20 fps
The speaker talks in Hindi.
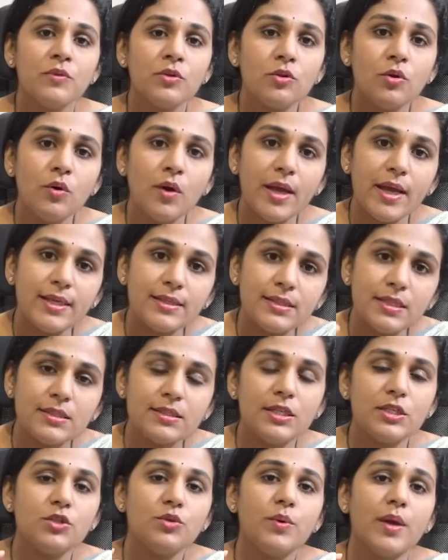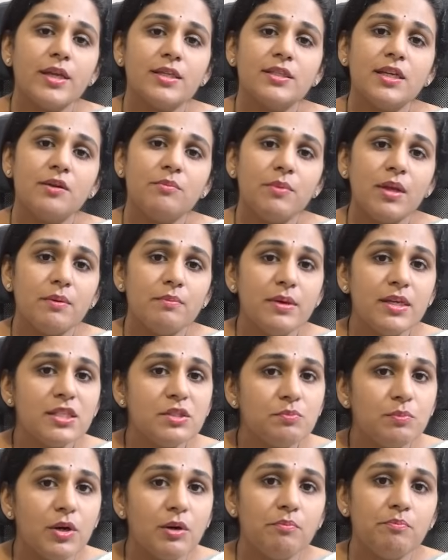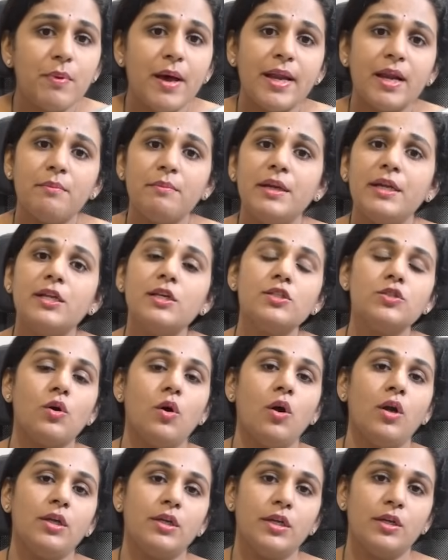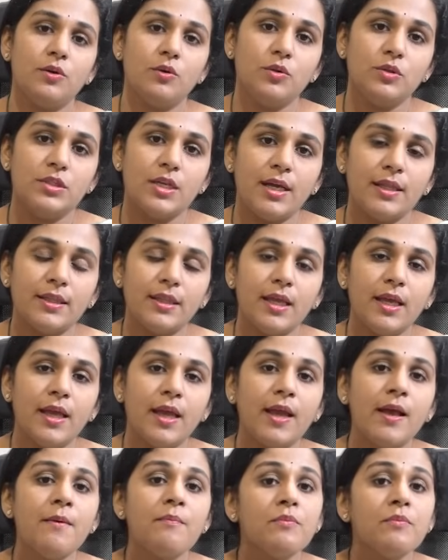तो ऐसे सिचुएशन में भी स्पर्म पैरामीटर्स ऑल्टर हो जाते हैं